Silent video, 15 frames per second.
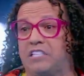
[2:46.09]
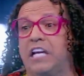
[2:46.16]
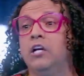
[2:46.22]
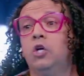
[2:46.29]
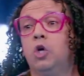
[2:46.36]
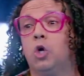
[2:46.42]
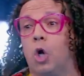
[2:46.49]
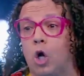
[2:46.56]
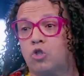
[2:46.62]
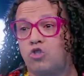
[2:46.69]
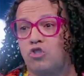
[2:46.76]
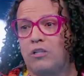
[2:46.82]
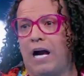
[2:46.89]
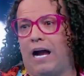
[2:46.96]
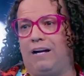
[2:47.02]
se
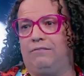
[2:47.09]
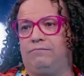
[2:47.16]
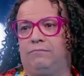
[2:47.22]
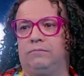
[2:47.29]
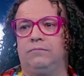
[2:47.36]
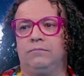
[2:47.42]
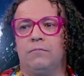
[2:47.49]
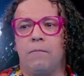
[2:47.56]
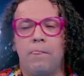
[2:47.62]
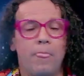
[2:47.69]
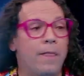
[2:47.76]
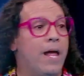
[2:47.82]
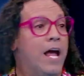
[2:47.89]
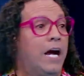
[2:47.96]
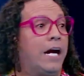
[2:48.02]
enrosca.
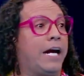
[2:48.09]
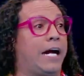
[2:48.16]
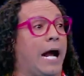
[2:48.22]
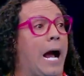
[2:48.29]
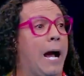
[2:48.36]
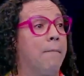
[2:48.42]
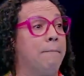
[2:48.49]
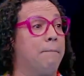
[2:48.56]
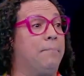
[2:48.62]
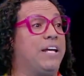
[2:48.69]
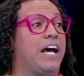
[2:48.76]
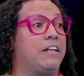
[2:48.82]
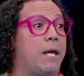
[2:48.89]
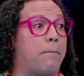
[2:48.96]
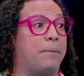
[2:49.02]

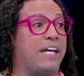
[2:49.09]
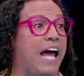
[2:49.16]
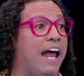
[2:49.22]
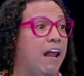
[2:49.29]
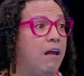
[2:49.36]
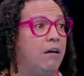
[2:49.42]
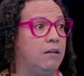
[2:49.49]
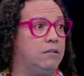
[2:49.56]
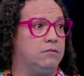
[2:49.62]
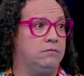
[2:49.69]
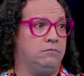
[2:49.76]
Cambia de piel.